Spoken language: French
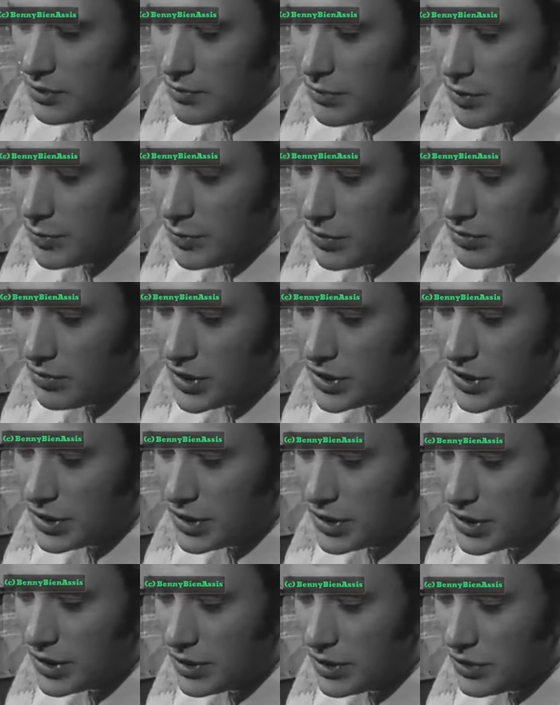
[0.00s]
Mais pour moi,
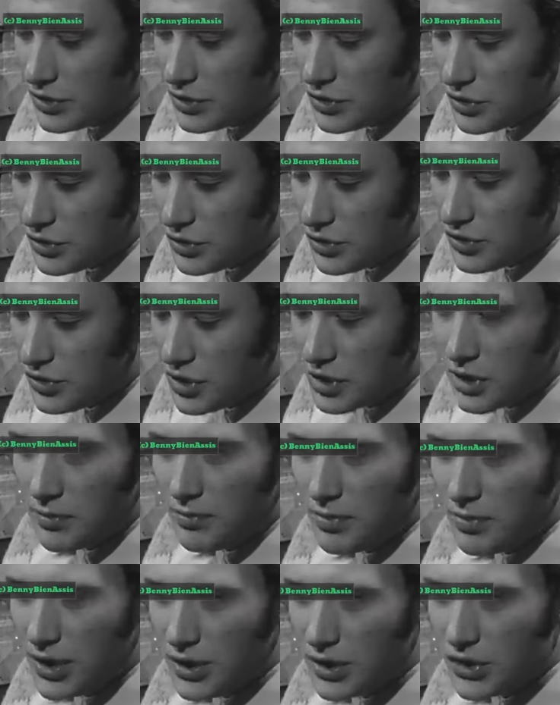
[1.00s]
yéyé, euh, je, n'étais
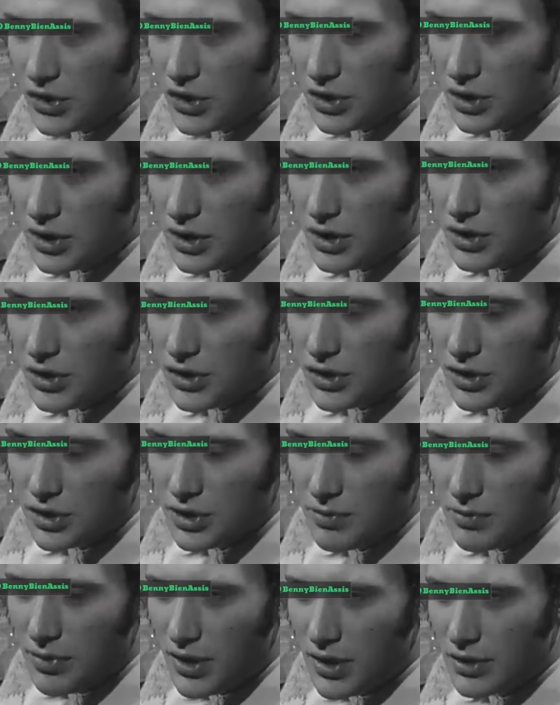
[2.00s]
pas, j'étais, je
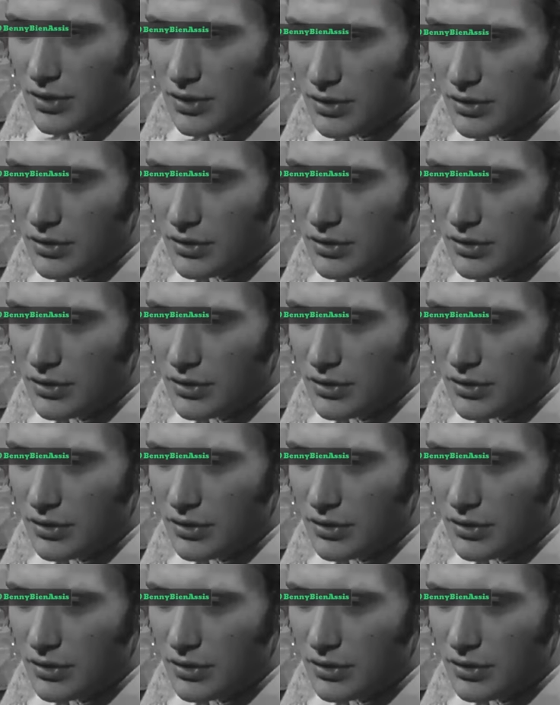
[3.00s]
n'étais pas